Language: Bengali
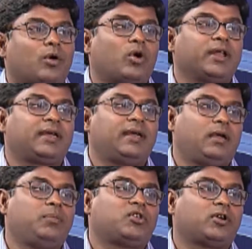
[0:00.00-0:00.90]
অনেকে
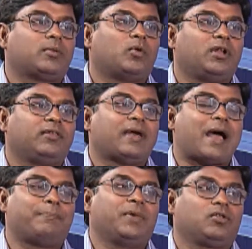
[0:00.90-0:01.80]
এই বিষয়টা বলে যে
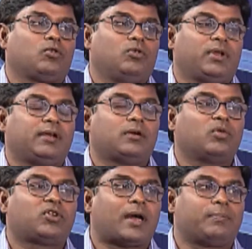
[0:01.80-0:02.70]
আপনার যখন এই
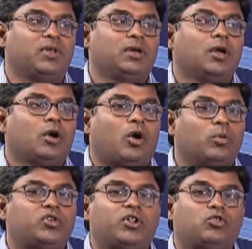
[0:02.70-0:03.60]
সমস্যা আপনি
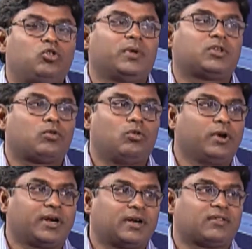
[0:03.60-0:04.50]
অবশ্যই শুধুমাত্র
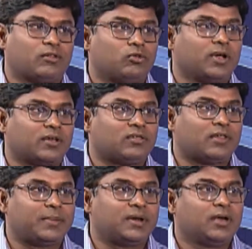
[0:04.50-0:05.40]
কোলোরেক্টাল সার্জনের কাছে
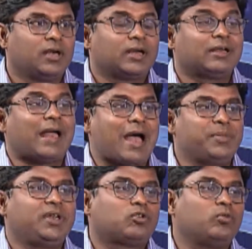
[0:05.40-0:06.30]
যাবেন কিন্তু
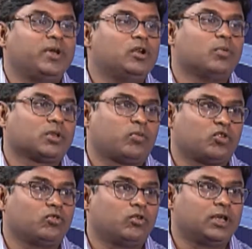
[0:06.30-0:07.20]
আমি একটু ভিন্ন মত
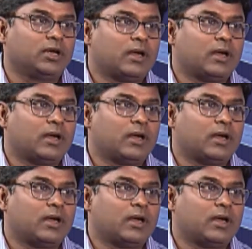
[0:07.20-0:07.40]
পোষণ করি